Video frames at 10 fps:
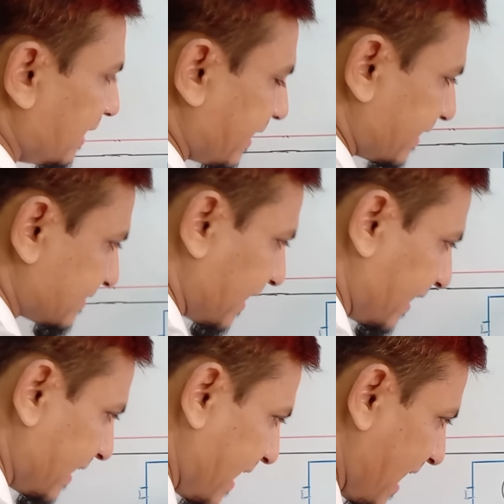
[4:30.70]
লিকেজ
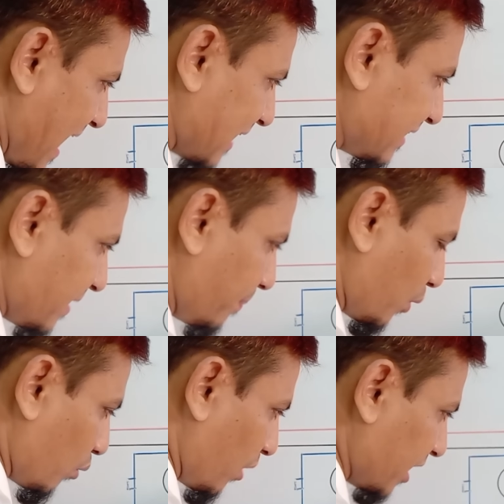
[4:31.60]
কারেন্ট এই আর্দি
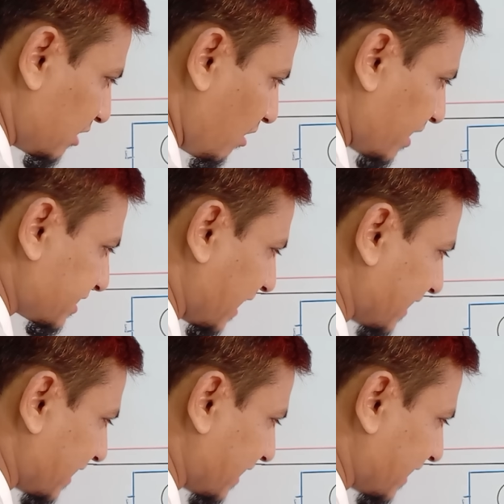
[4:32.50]
প্রবাহিত হওয়ার